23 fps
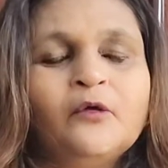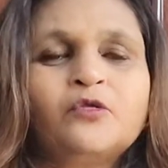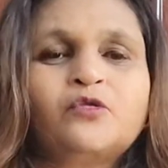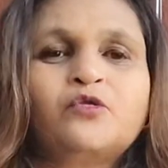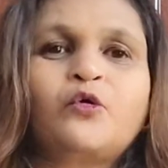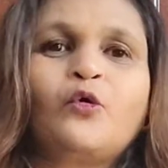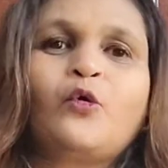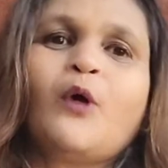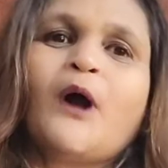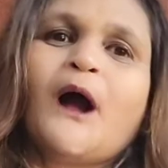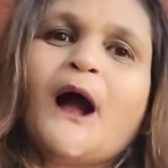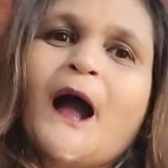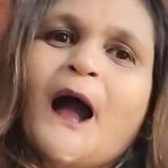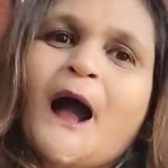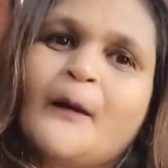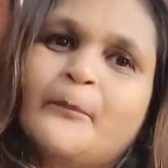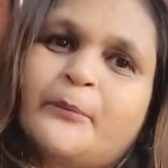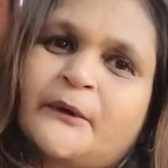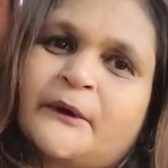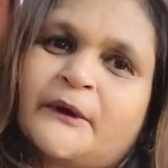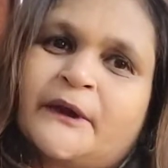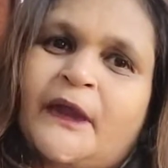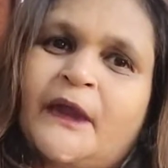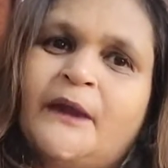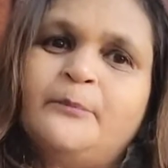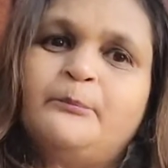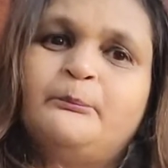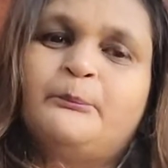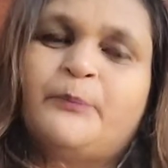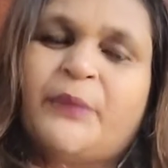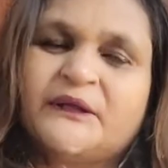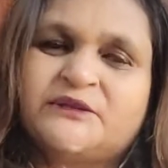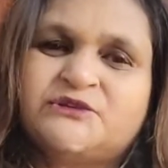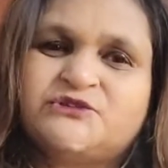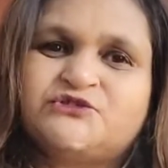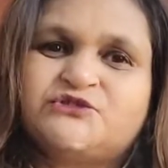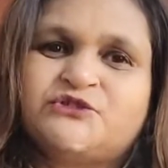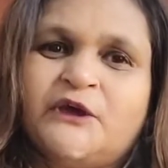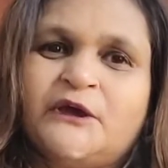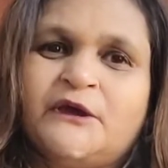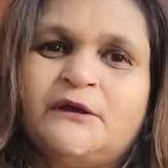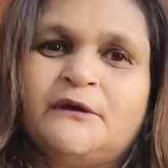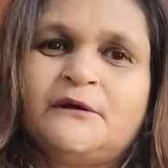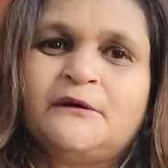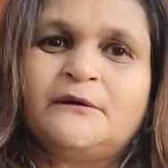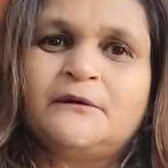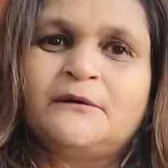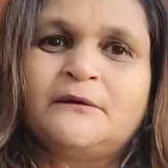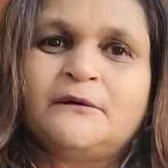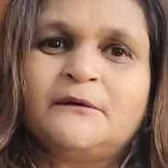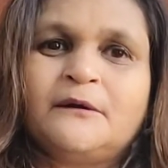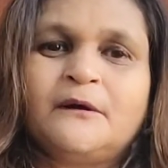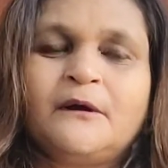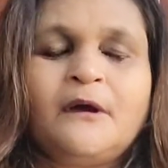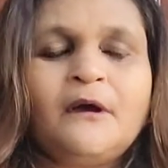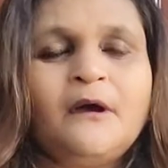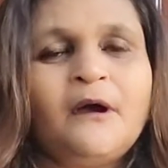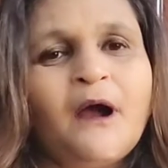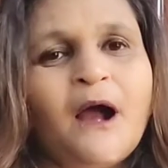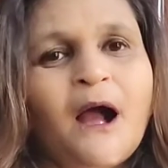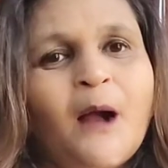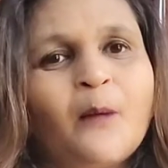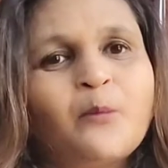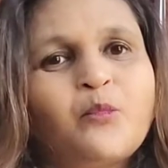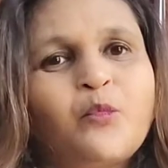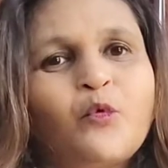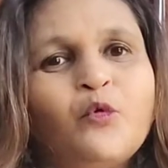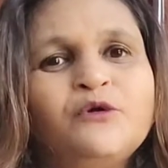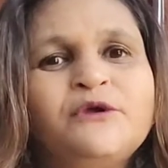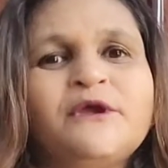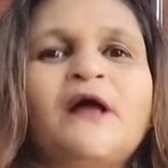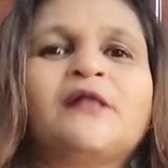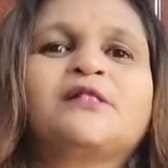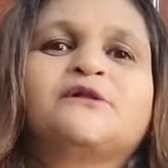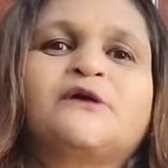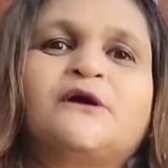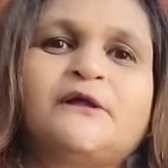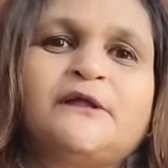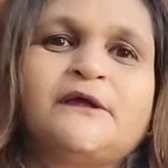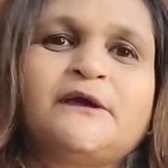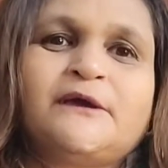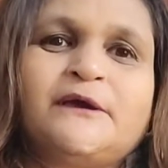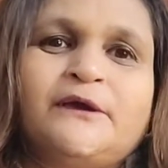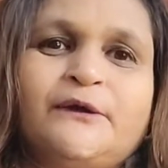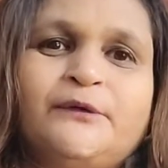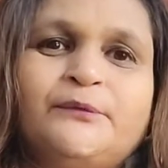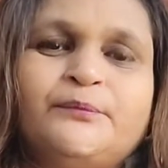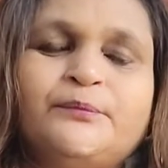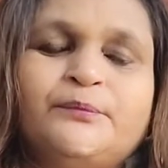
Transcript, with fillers: तो आपके बच्चे आपको याद करेंगे